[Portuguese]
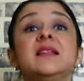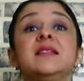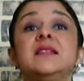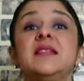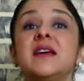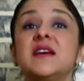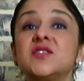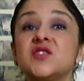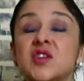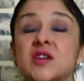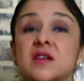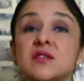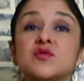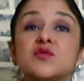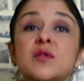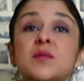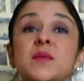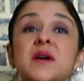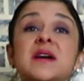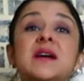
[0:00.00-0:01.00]
deixa na
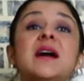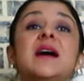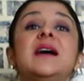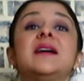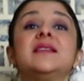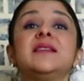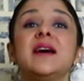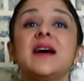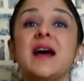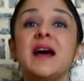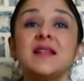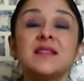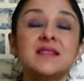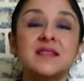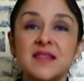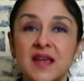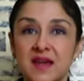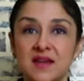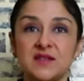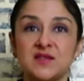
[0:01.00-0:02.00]
sua bancada
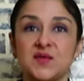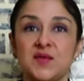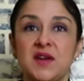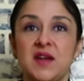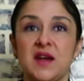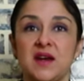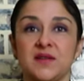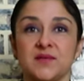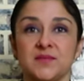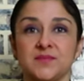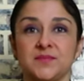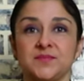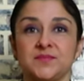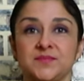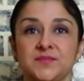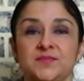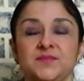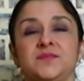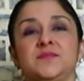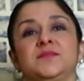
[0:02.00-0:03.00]
até esfriar.
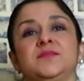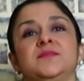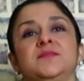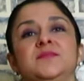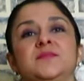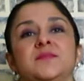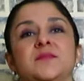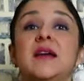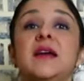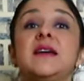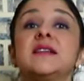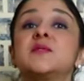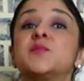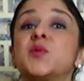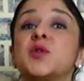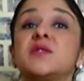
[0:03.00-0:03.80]
Esse